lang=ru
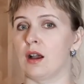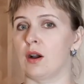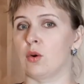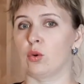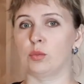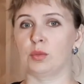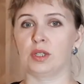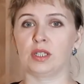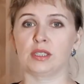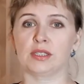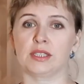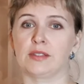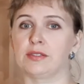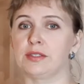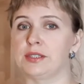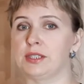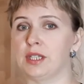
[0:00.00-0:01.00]
У меня
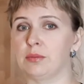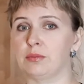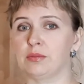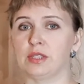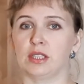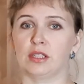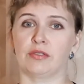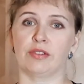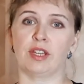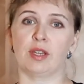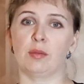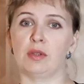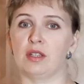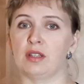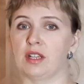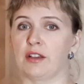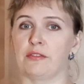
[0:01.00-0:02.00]
совсем нет
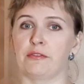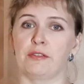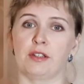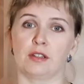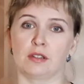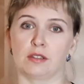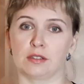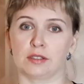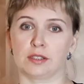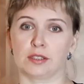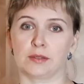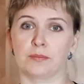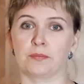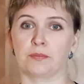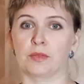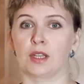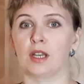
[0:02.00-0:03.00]
времени на фитнес.
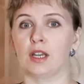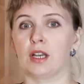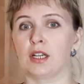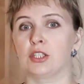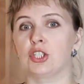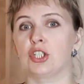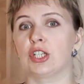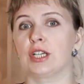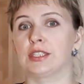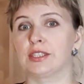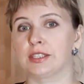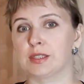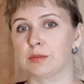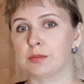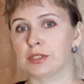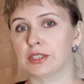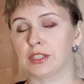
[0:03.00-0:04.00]

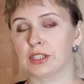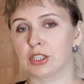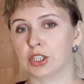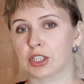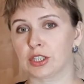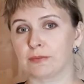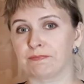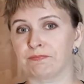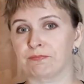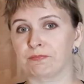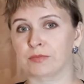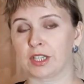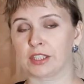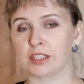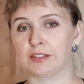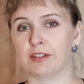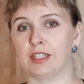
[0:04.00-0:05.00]
Часто мы слышим
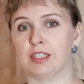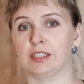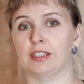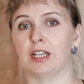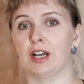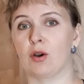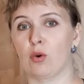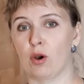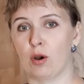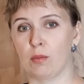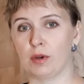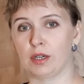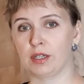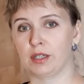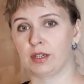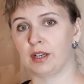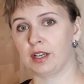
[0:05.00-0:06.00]
от своих
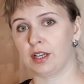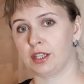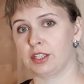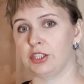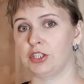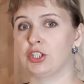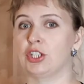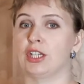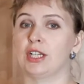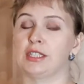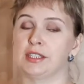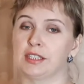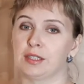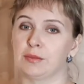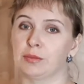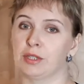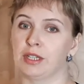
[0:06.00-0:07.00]
знакомых, и
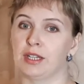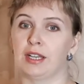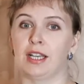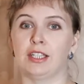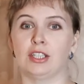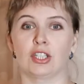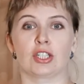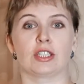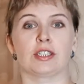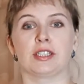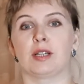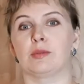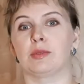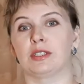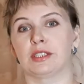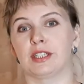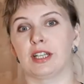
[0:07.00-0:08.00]
часто мы эти же
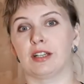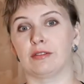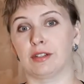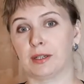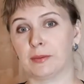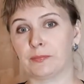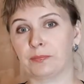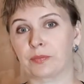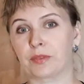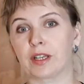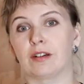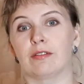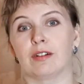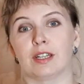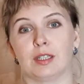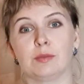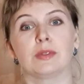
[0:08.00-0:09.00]
самые слова
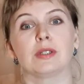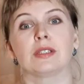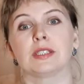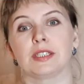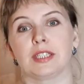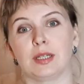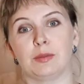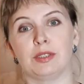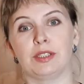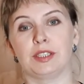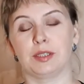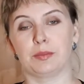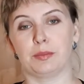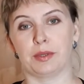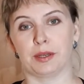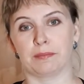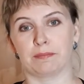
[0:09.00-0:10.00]
говорим сами
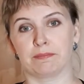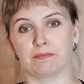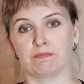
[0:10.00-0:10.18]
себе.